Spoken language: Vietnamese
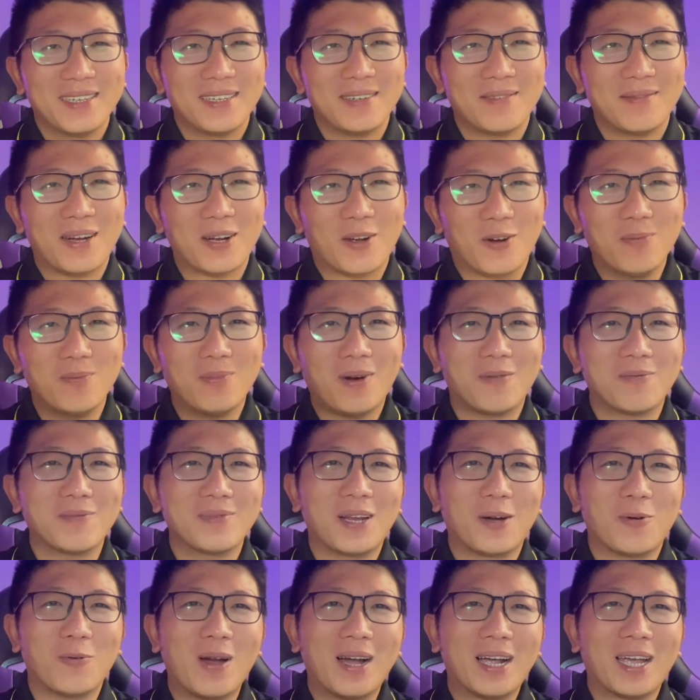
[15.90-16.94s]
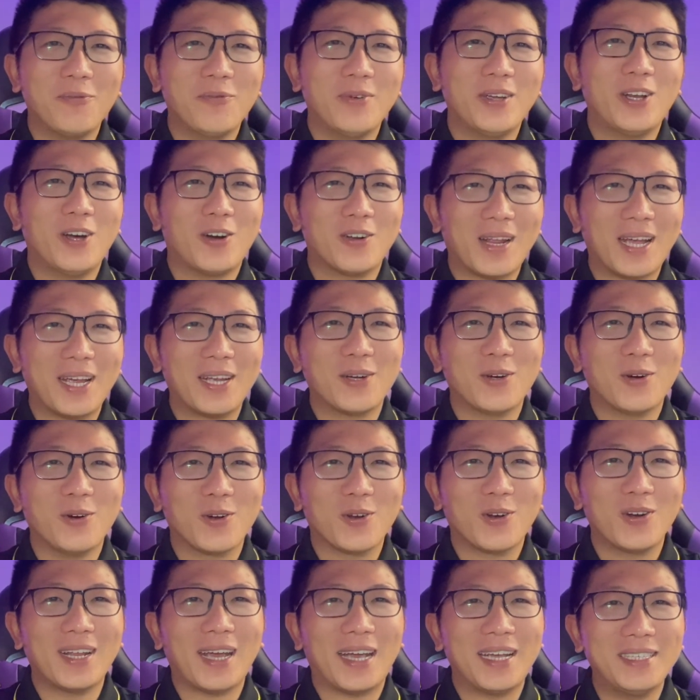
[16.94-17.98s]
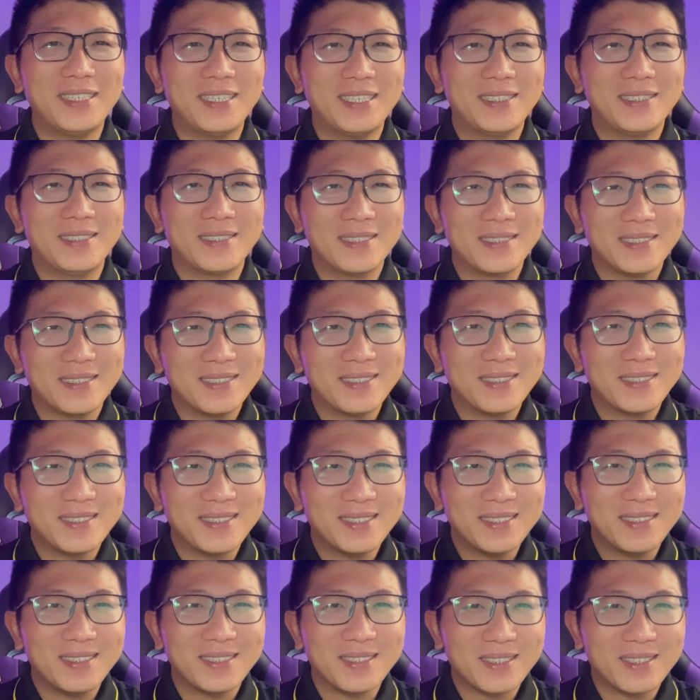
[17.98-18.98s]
Và cũng mong là qua cái video này Khuôn có thể um,